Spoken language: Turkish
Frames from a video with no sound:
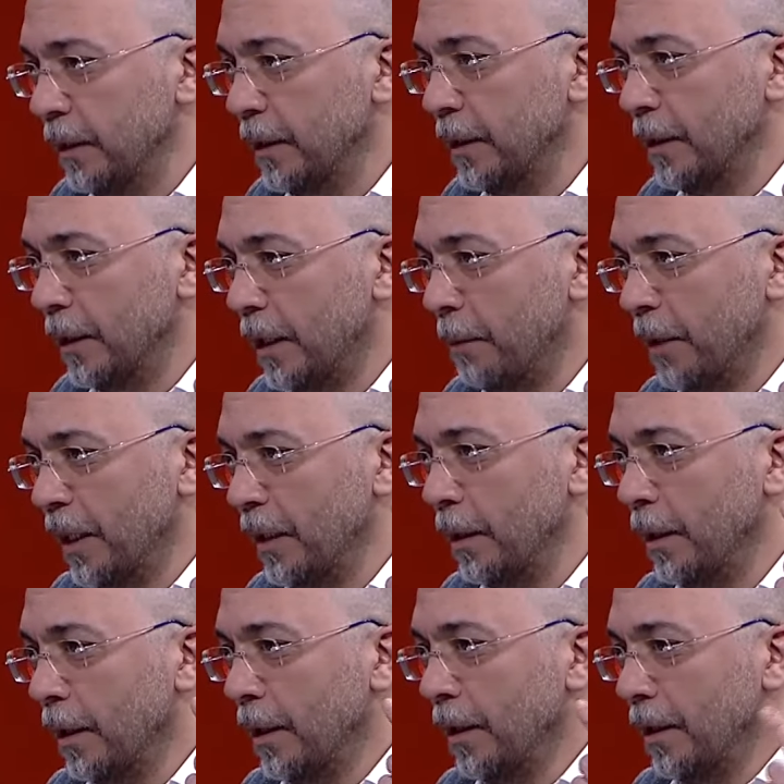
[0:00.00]
Evet. Ama
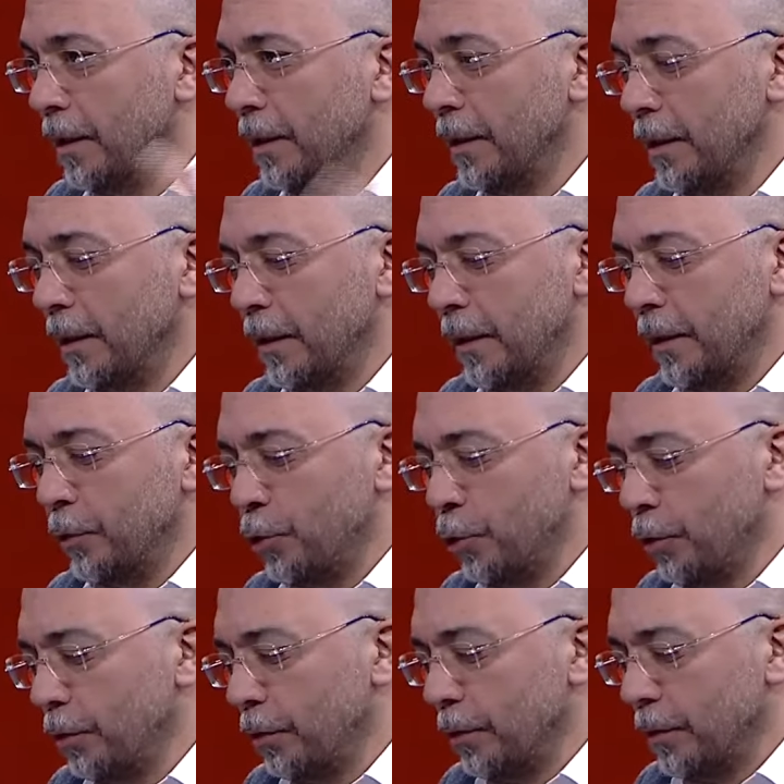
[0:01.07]
e,
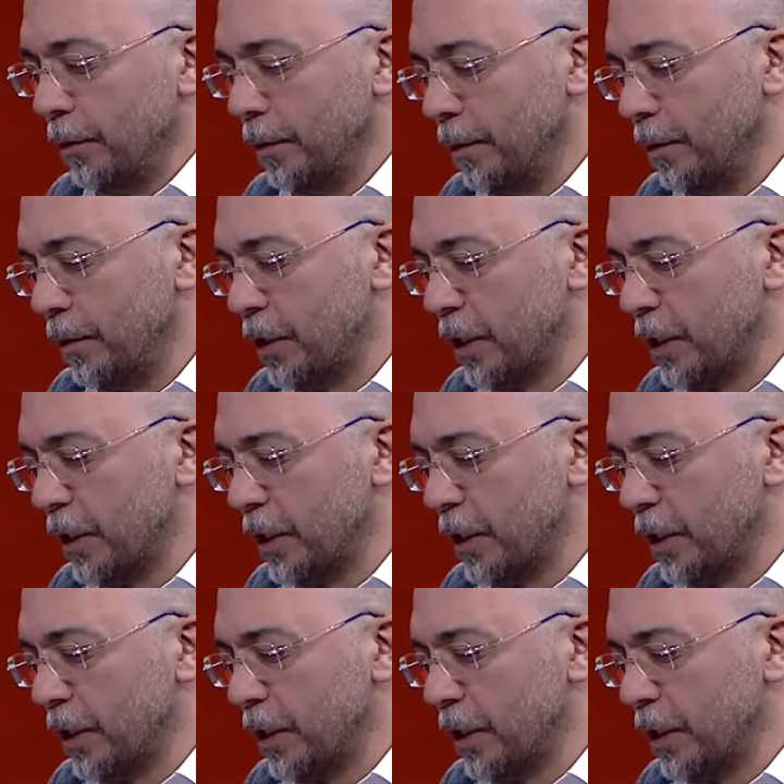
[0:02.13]
dün e,